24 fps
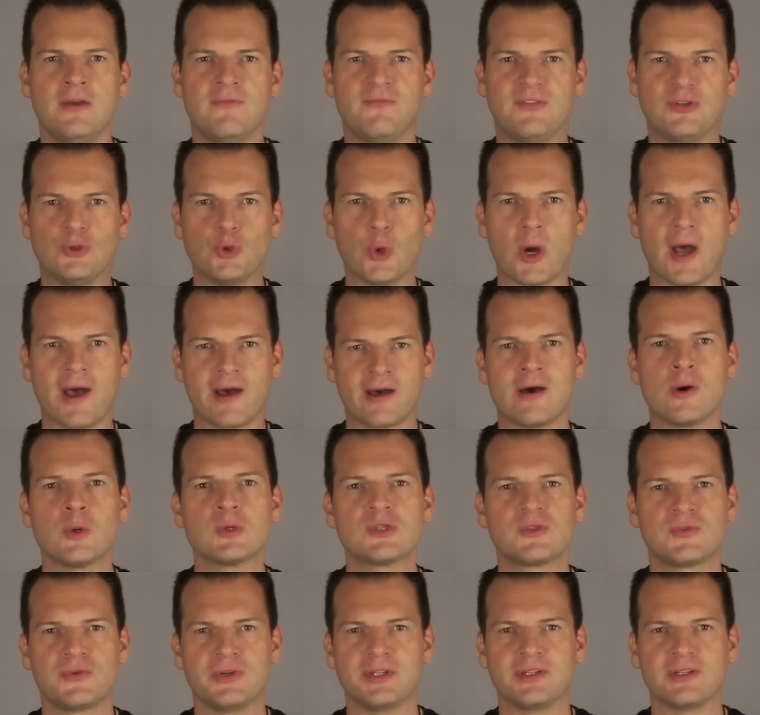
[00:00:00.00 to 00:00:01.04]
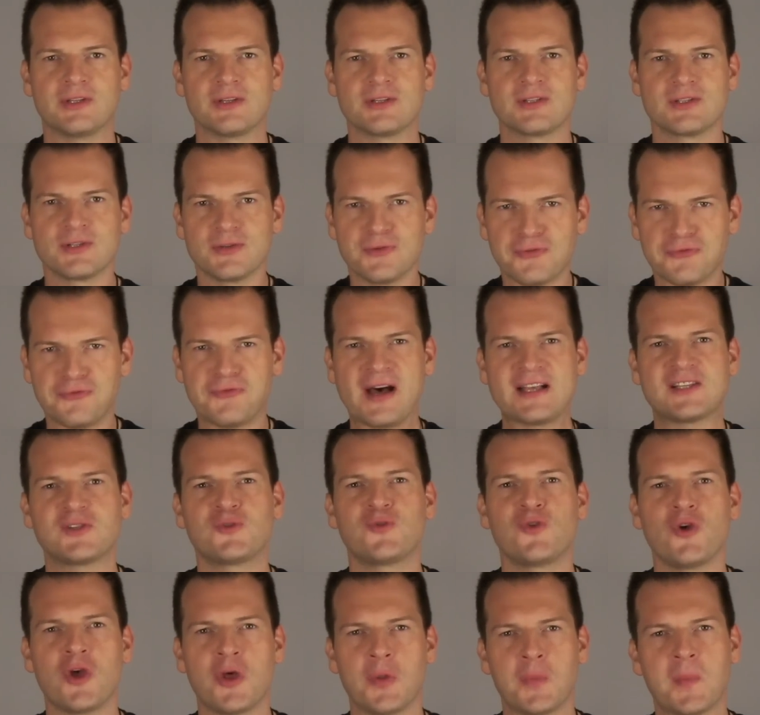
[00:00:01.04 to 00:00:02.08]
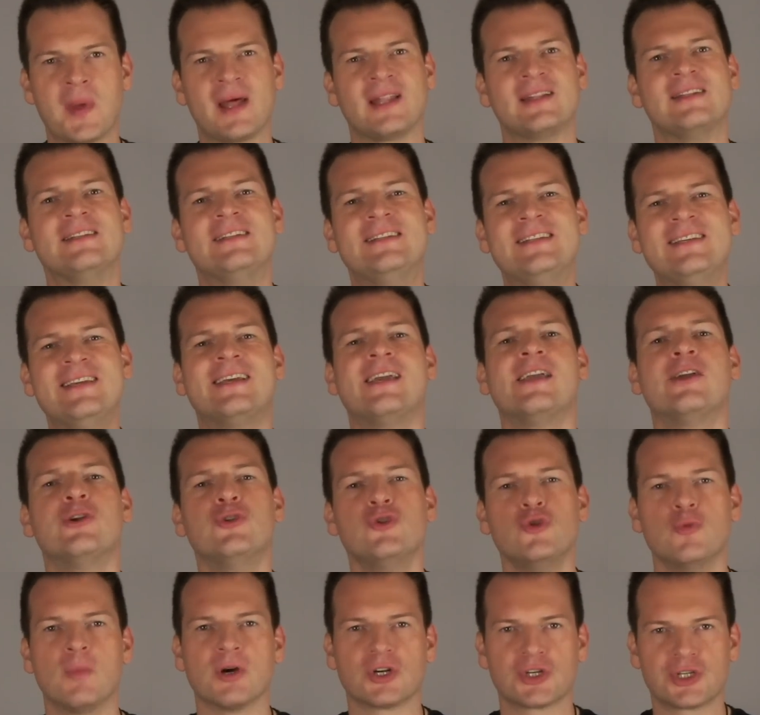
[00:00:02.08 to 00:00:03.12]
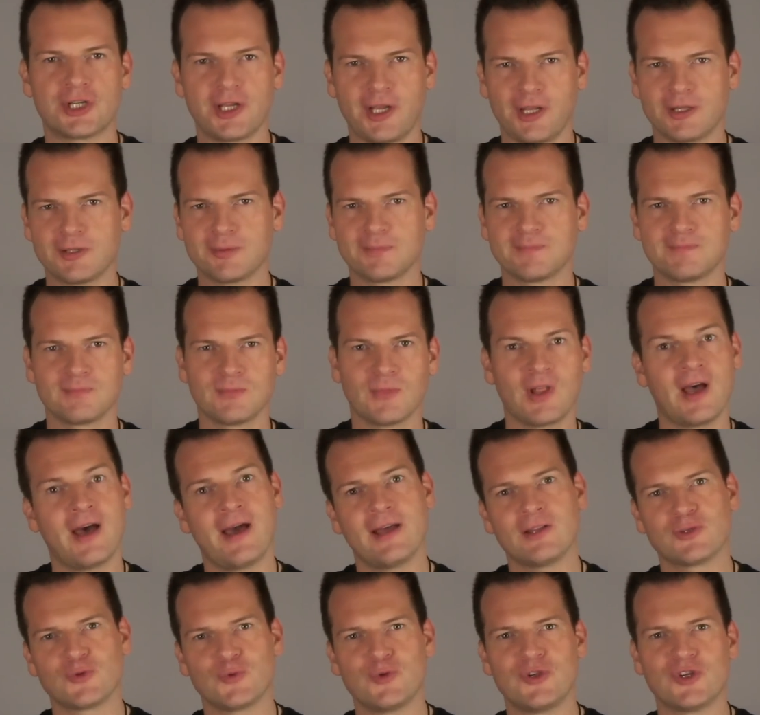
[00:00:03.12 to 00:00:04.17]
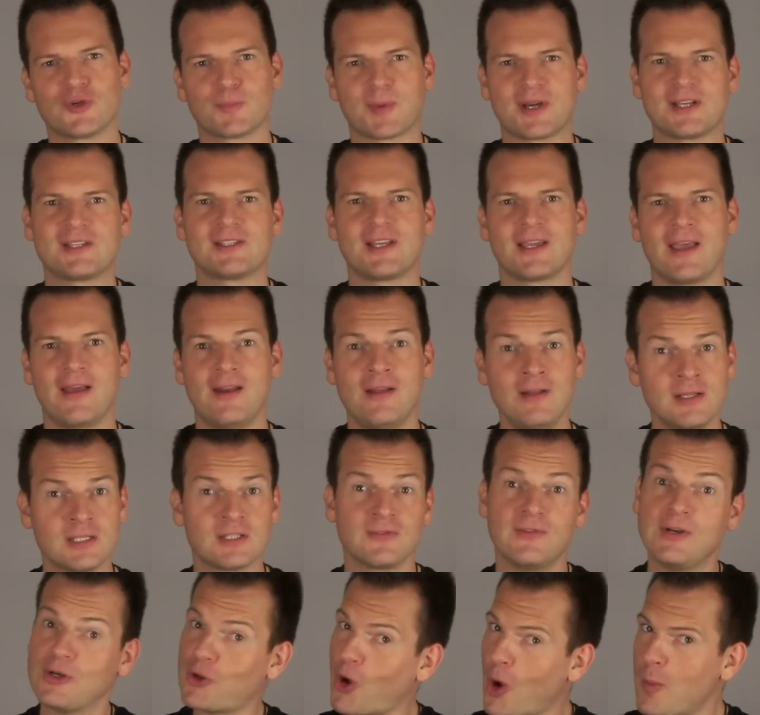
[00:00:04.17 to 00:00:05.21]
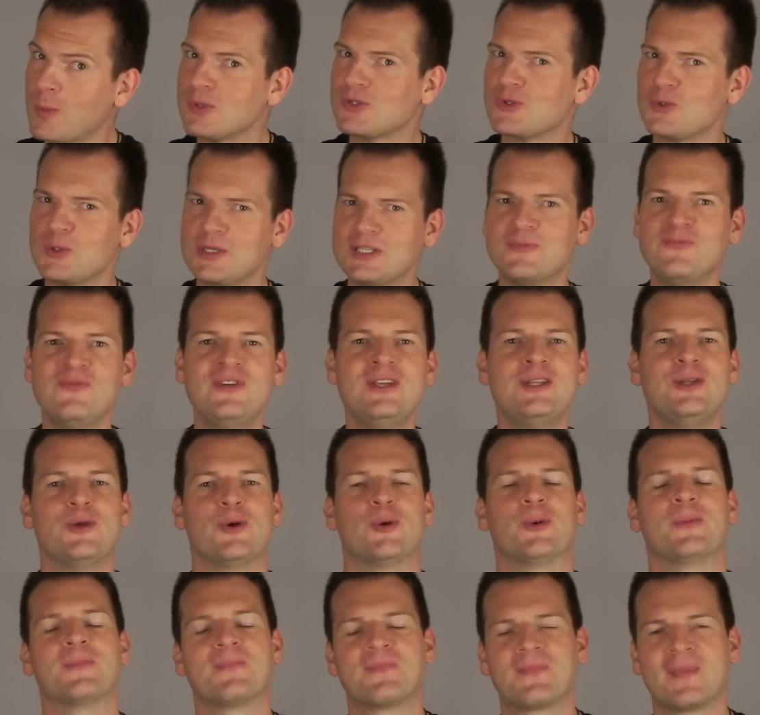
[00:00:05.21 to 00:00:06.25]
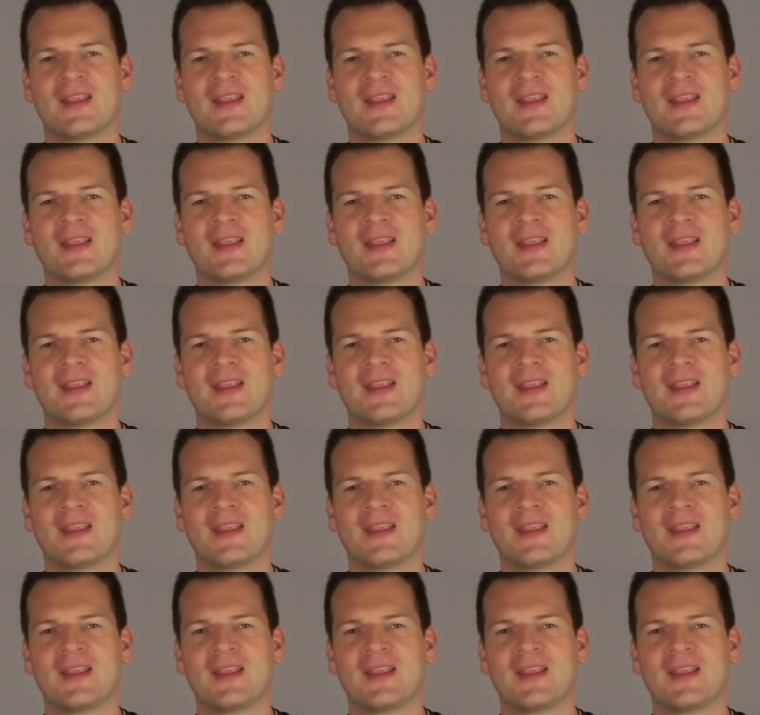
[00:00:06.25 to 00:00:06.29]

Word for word: wie du herausfindest, was für ein Mann dir gegenübersteht. Hi, zu dir spricht Sergei Linz, willkommen zu diesem Video.